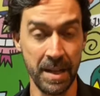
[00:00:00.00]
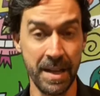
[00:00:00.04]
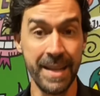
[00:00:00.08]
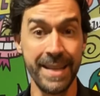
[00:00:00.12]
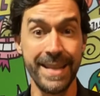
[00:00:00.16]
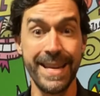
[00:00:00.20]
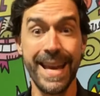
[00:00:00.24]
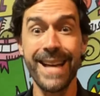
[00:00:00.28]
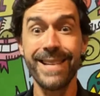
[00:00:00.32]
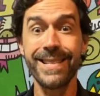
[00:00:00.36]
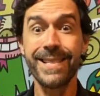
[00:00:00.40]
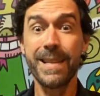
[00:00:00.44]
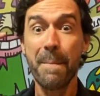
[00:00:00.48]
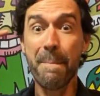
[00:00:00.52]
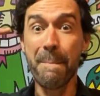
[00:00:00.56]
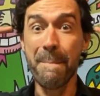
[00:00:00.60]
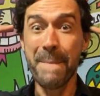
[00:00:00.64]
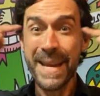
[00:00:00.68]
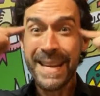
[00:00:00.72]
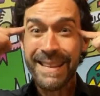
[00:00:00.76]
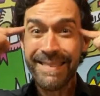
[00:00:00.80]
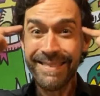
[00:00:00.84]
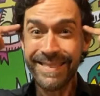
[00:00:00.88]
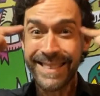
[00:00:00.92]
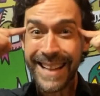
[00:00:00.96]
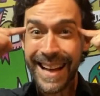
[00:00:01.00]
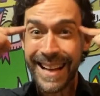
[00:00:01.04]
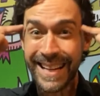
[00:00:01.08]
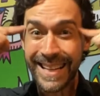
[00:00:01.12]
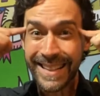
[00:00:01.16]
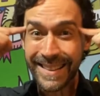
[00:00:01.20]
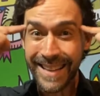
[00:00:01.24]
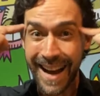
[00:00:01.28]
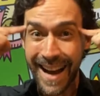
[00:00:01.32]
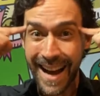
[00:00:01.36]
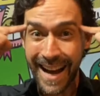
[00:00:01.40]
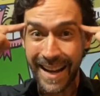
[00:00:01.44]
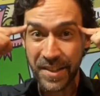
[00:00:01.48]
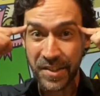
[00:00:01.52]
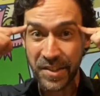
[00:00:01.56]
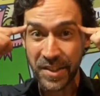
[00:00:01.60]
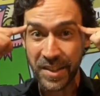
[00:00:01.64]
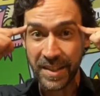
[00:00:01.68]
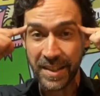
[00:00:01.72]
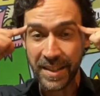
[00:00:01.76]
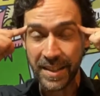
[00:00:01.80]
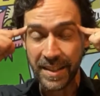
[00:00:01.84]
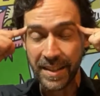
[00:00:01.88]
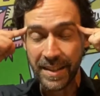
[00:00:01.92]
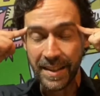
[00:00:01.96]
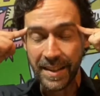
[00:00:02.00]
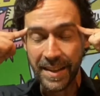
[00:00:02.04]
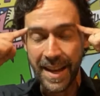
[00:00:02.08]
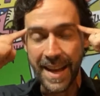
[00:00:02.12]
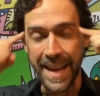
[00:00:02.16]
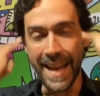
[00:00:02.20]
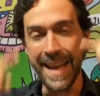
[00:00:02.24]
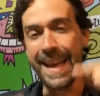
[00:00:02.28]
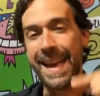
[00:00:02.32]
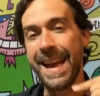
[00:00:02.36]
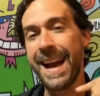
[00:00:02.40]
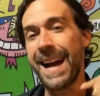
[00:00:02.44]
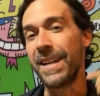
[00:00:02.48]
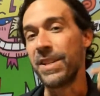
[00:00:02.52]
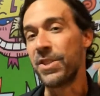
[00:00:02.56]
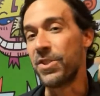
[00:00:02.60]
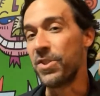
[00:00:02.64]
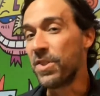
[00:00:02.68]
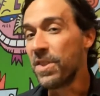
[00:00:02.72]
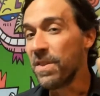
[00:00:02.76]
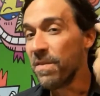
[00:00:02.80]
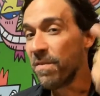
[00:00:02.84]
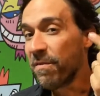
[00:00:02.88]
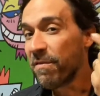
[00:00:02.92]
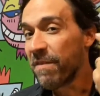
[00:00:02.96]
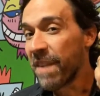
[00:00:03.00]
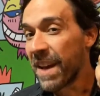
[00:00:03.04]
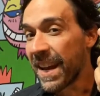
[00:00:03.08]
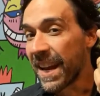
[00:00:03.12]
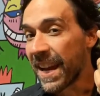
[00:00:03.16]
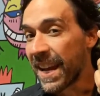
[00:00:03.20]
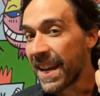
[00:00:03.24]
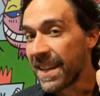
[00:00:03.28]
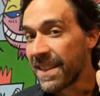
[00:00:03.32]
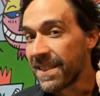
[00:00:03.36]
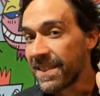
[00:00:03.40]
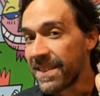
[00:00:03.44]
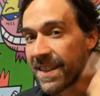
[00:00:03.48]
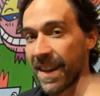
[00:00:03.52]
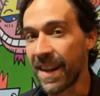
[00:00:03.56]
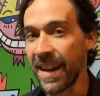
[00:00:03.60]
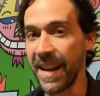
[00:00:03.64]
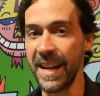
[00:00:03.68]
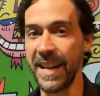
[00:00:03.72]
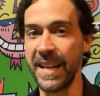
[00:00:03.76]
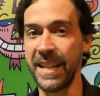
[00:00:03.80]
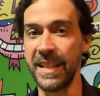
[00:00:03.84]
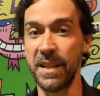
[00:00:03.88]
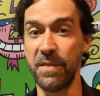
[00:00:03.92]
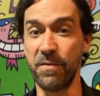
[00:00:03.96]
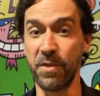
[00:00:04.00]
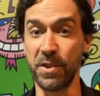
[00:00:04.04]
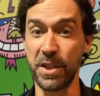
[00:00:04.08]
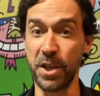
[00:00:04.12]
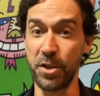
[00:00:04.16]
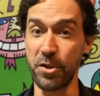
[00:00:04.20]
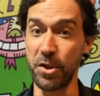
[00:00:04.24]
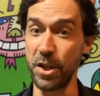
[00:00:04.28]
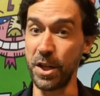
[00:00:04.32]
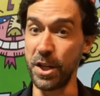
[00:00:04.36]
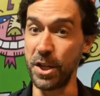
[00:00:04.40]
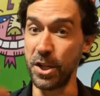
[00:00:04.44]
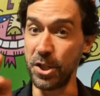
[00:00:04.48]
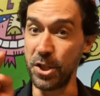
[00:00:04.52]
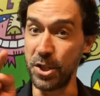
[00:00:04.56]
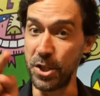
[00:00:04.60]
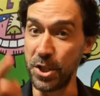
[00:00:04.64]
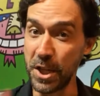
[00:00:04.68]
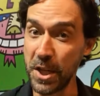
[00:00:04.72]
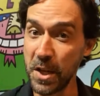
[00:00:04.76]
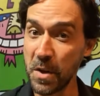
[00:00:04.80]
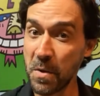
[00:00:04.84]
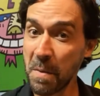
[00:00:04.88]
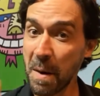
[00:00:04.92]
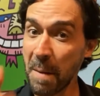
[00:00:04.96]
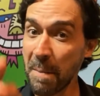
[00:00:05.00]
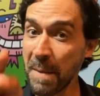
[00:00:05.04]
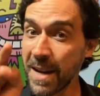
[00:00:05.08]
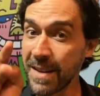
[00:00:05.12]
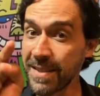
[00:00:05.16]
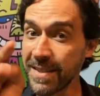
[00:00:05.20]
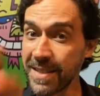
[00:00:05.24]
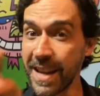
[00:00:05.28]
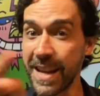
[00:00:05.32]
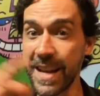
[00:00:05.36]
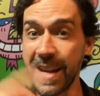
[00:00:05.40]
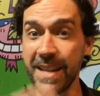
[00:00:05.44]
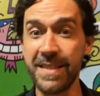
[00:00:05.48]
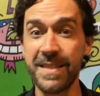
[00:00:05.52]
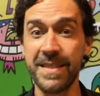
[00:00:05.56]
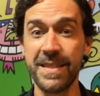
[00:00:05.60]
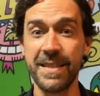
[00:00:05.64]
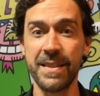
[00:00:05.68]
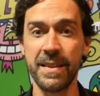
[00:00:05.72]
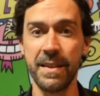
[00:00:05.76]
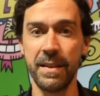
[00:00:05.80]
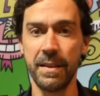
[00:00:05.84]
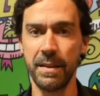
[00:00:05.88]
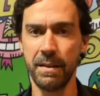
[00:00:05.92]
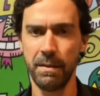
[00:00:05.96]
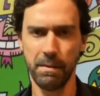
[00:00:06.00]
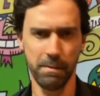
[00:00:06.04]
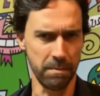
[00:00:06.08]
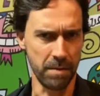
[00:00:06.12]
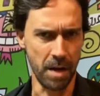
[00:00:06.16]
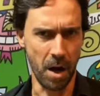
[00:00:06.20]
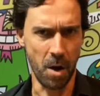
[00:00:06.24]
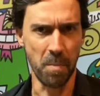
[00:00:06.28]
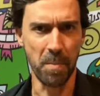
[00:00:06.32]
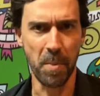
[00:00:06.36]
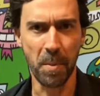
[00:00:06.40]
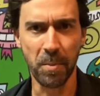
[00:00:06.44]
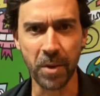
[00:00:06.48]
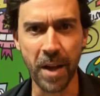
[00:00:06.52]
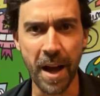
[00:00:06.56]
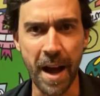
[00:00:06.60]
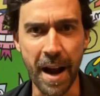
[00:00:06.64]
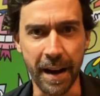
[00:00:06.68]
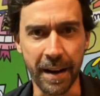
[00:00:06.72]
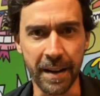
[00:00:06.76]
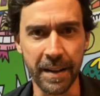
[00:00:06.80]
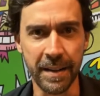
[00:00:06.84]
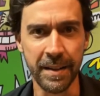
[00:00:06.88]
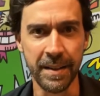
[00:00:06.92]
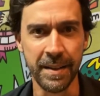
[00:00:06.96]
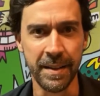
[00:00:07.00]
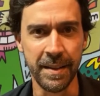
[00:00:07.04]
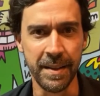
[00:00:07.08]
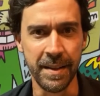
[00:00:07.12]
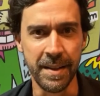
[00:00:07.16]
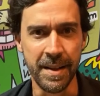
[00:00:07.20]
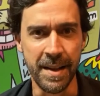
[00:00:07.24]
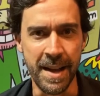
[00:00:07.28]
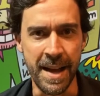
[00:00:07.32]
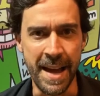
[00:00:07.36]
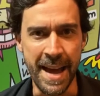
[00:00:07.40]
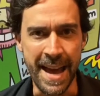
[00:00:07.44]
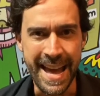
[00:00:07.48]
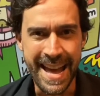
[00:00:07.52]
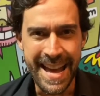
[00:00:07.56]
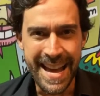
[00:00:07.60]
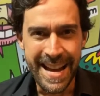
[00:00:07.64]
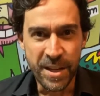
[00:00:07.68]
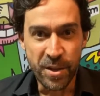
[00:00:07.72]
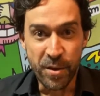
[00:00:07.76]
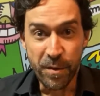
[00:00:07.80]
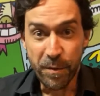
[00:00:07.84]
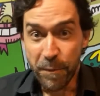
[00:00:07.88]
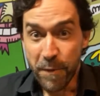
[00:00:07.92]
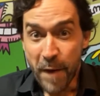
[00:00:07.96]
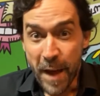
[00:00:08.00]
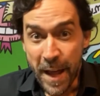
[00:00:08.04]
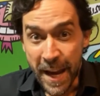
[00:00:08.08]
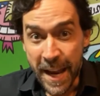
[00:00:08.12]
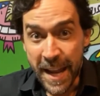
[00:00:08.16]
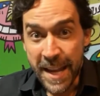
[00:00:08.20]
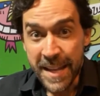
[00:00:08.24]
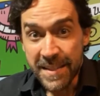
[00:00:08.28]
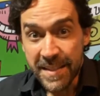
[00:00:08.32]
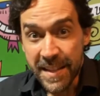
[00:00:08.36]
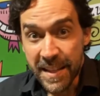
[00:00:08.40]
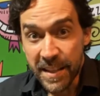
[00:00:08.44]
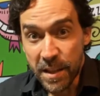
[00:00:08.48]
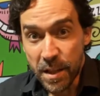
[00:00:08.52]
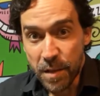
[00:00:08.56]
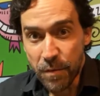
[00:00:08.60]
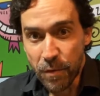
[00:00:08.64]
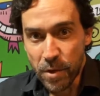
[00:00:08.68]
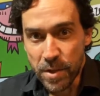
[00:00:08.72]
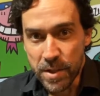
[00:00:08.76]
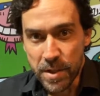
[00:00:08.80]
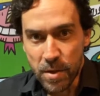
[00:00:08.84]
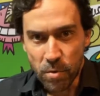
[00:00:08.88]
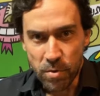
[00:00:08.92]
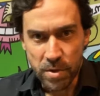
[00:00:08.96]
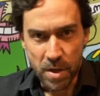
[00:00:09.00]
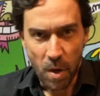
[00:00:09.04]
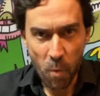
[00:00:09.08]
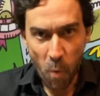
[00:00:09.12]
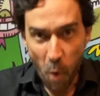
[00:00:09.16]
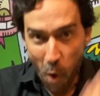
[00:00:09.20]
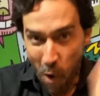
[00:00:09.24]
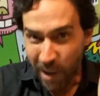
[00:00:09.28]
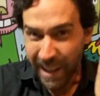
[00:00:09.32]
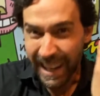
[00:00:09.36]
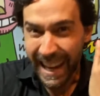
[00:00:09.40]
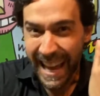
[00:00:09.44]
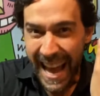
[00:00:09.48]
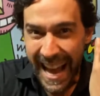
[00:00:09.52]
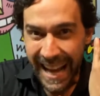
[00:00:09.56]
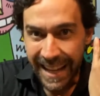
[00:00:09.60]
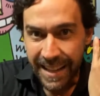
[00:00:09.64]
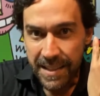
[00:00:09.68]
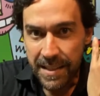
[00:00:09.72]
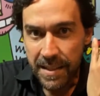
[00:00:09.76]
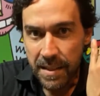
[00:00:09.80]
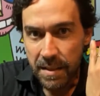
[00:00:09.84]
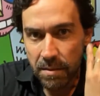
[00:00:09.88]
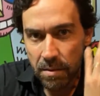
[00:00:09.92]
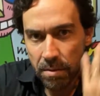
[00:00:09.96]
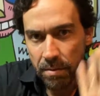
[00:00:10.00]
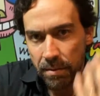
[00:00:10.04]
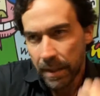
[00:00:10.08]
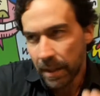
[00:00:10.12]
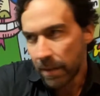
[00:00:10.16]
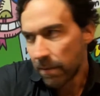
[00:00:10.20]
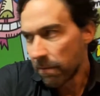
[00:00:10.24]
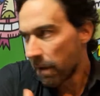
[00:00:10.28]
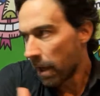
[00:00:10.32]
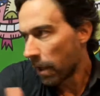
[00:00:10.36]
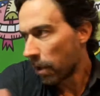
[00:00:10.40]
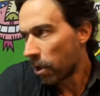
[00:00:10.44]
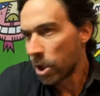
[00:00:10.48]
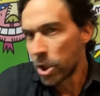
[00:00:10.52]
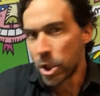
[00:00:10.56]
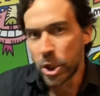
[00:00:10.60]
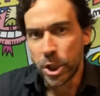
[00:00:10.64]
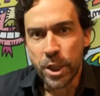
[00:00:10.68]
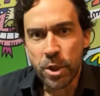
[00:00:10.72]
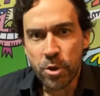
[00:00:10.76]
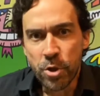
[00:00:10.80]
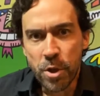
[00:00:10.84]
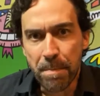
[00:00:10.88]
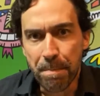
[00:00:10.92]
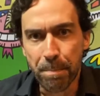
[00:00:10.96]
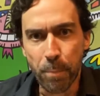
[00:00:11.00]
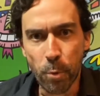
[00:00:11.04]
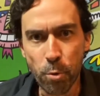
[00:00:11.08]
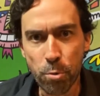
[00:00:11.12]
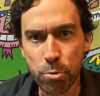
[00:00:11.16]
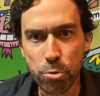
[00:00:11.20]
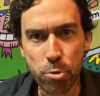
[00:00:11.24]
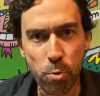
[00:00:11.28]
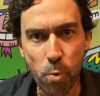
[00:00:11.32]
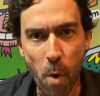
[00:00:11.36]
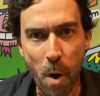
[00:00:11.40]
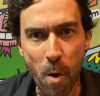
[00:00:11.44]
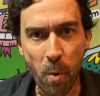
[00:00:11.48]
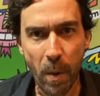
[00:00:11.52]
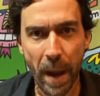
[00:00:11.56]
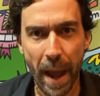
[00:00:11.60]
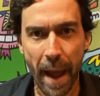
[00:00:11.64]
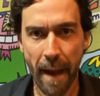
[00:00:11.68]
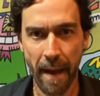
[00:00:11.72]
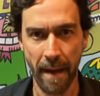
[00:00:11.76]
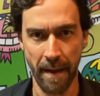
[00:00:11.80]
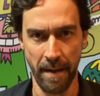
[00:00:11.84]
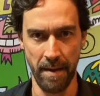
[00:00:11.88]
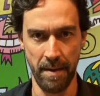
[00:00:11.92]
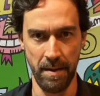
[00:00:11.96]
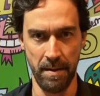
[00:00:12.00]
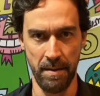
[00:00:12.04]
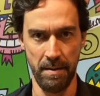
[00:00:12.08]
E essa mentalidade é a diferença entre você dirigir uma Mercedes ou um carro popular. É a diferença entre você usar um Rolex do que um reloginho de pulso qualquer